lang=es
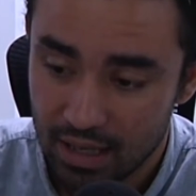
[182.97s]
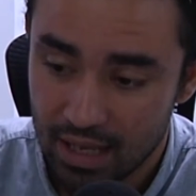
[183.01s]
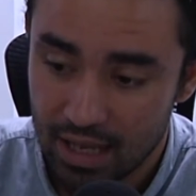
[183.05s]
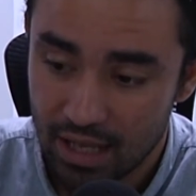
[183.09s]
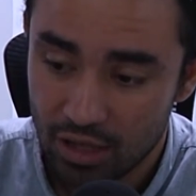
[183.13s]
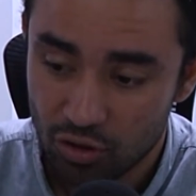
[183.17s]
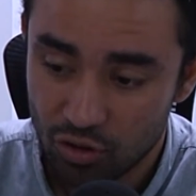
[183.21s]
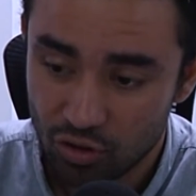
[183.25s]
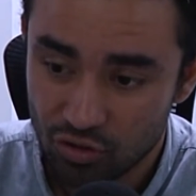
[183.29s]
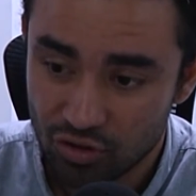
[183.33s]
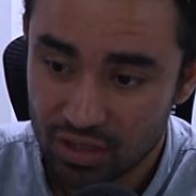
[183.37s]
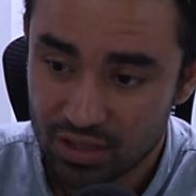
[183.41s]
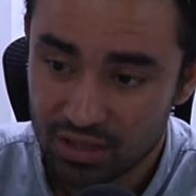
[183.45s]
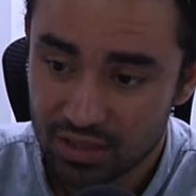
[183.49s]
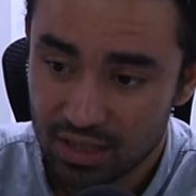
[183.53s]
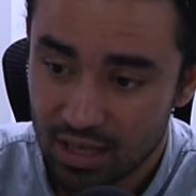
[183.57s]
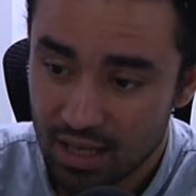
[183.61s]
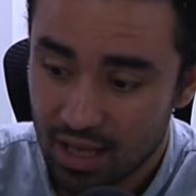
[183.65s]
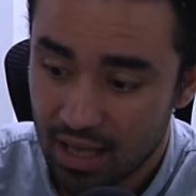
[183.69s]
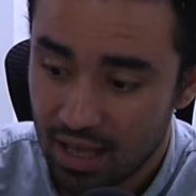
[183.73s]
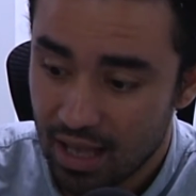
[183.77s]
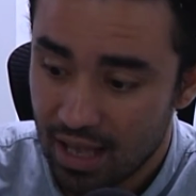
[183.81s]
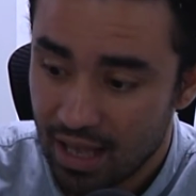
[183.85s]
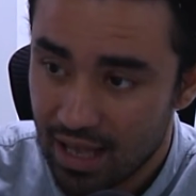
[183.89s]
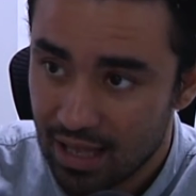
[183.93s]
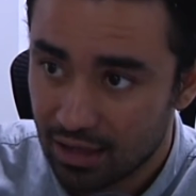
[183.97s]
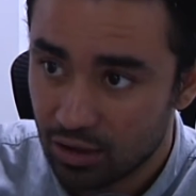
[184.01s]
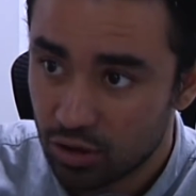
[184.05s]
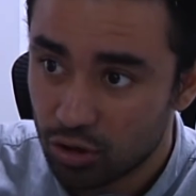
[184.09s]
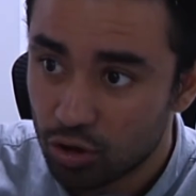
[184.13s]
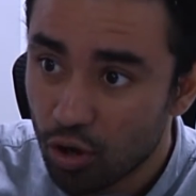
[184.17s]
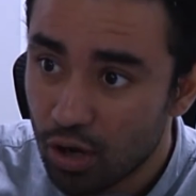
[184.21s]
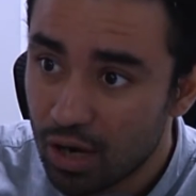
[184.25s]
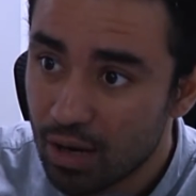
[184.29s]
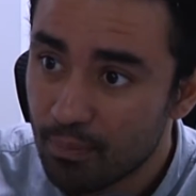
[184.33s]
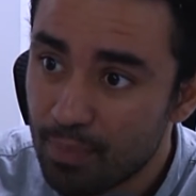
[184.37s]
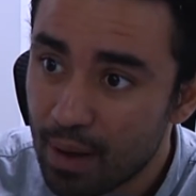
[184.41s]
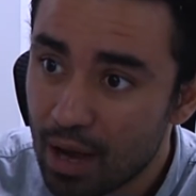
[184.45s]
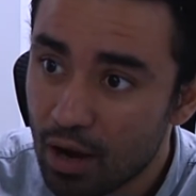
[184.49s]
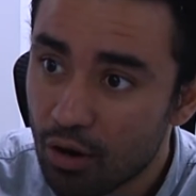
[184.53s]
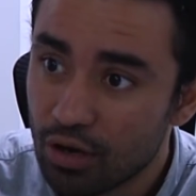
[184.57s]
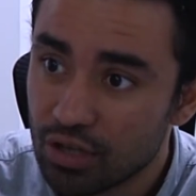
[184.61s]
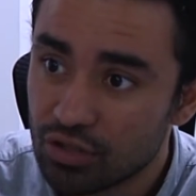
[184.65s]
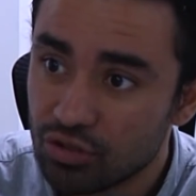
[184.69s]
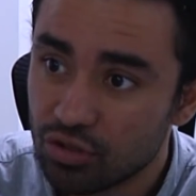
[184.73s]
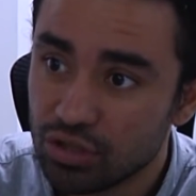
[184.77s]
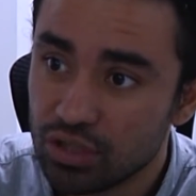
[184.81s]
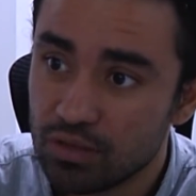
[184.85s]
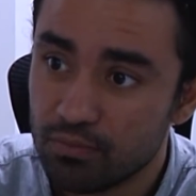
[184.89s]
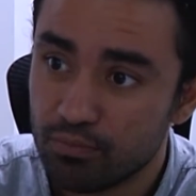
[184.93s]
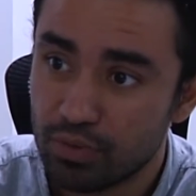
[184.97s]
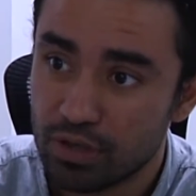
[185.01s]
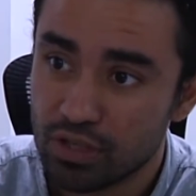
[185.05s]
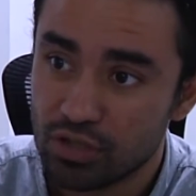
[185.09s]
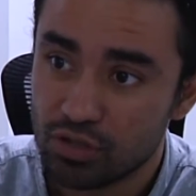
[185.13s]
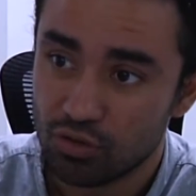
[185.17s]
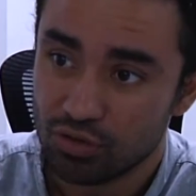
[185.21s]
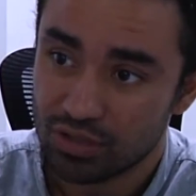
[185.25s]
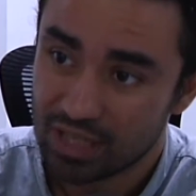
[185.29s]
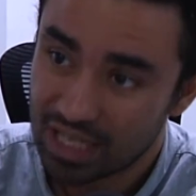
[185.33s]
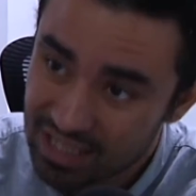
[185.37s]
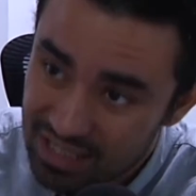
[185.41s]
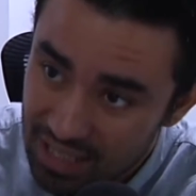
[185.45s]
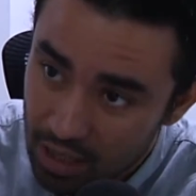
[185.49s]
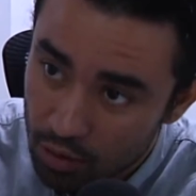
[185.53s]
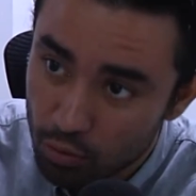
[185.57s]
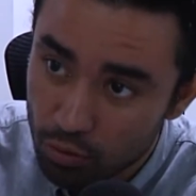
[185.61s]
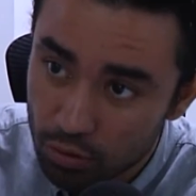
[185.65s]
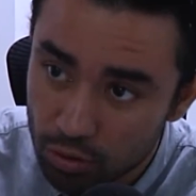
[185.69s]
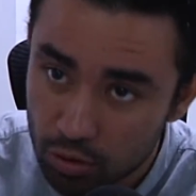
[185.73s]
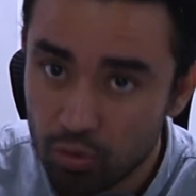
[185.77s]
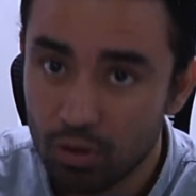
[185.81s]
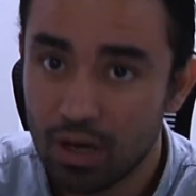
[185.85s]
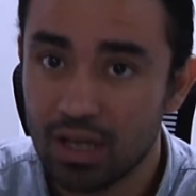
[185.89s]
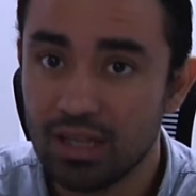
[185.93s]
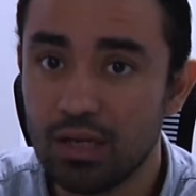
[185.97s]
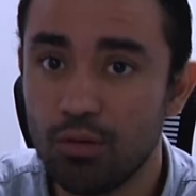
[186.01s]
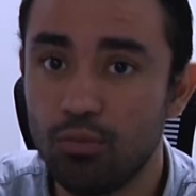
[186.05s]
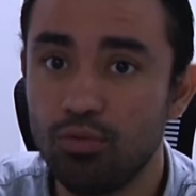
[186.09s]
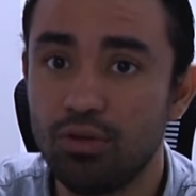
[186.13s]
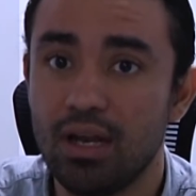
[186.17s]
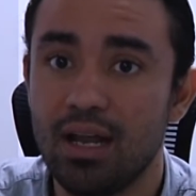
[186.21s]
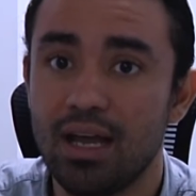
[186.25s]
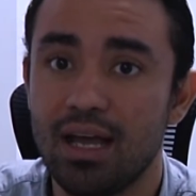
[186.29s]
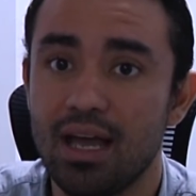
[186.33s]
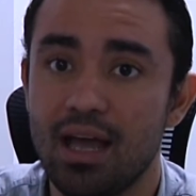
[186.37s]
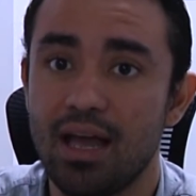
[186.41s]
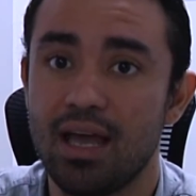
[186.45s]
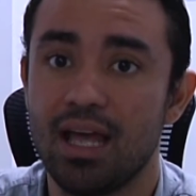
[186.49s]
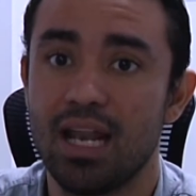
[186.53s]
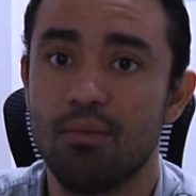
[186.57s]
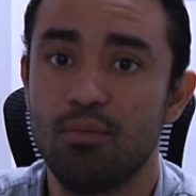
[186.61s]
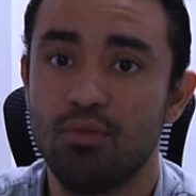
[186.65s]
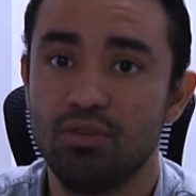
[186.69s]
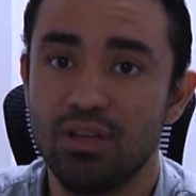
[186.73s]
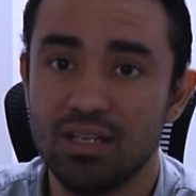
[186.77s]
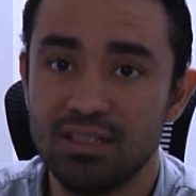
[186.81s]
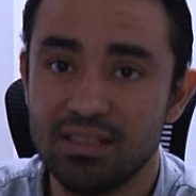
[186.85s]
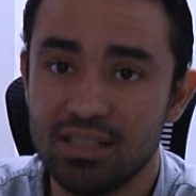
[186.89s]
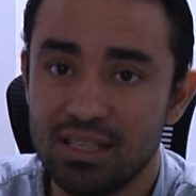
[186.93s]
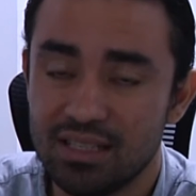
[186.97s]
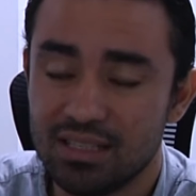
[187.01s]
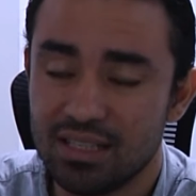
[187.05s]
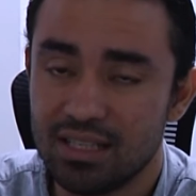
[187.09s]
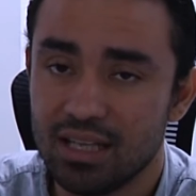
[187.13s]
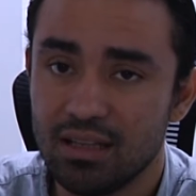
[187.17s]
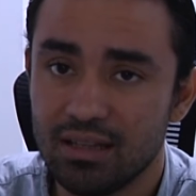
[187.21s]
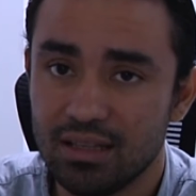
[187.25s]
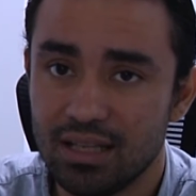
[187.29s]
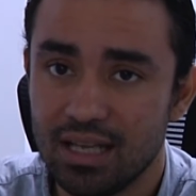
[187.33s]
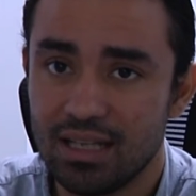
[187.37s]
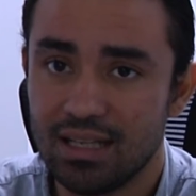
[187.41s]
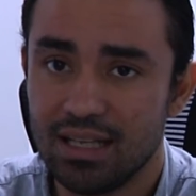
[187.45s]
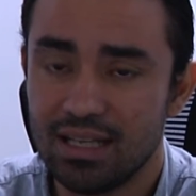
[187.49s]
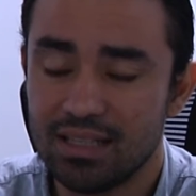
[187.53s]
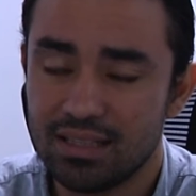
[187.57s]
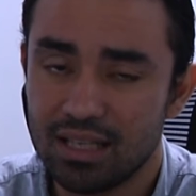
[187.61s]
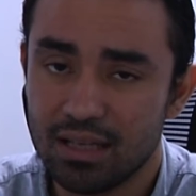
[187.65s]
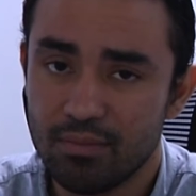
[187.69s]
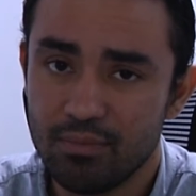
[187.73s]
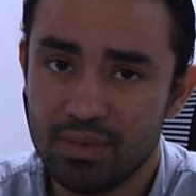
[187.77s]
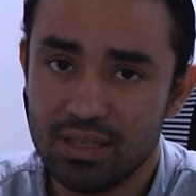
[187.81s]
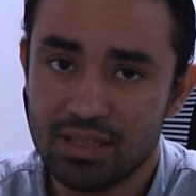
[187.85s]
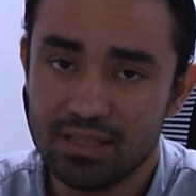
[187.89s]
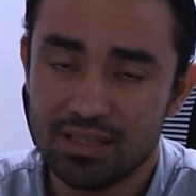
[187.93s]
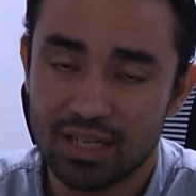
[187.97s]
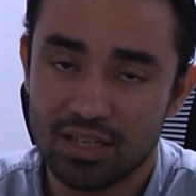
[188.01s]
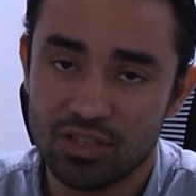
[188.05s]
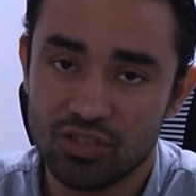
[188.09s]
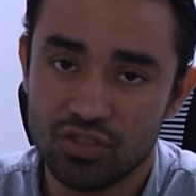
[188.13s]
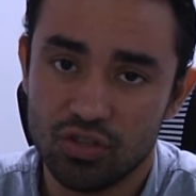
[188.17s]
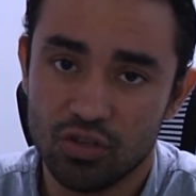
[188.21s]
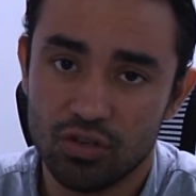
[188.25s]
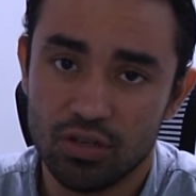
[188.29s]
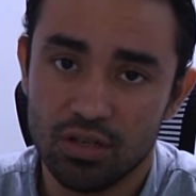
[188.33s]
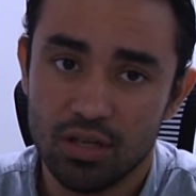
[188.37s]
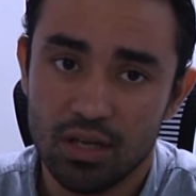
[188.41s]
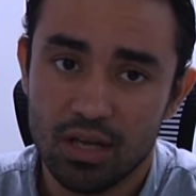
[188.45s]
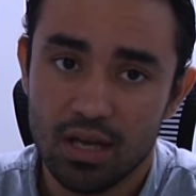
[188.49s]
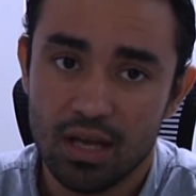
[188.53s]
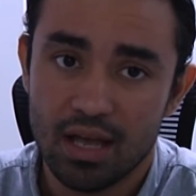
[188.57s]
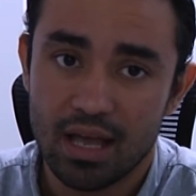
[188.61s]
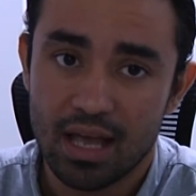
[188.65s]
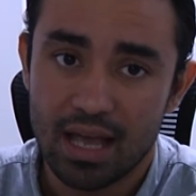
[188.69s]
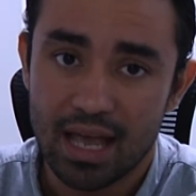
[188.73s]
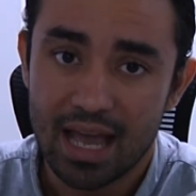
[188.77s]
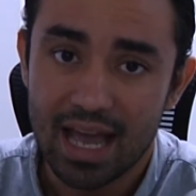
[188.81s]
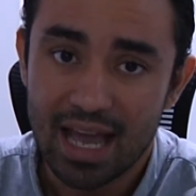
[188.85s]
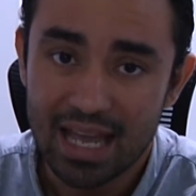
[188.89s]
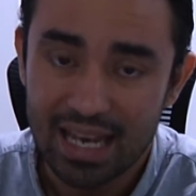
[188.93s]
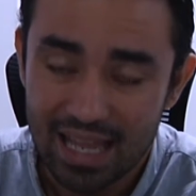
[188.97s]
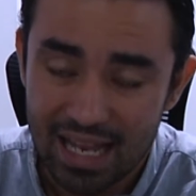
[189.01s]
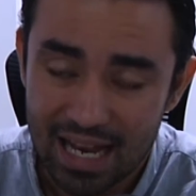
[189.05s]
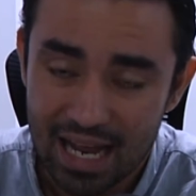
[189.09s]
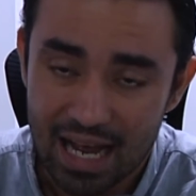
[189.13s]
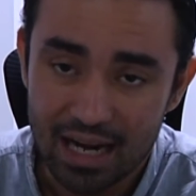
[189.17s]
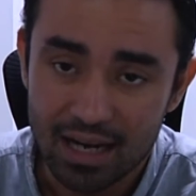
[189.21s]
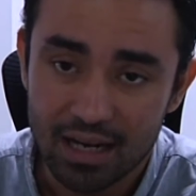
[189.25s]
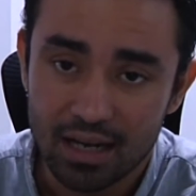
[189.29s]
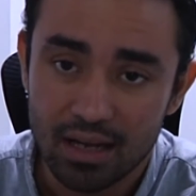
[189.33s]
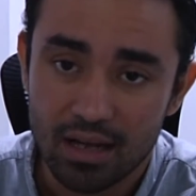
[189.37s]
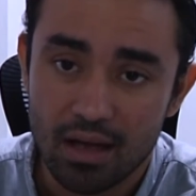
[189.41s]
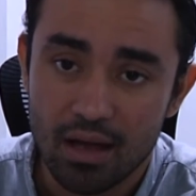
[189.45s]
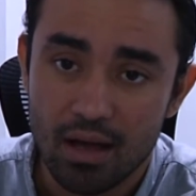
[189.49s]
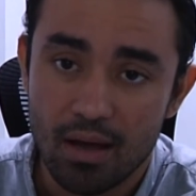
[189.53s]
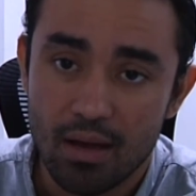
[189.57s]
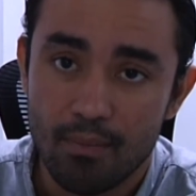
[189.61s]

Entonces, todo el pago de esos impuestos, esa cultura tributaria que queremos desde esa, desde esa administración generar,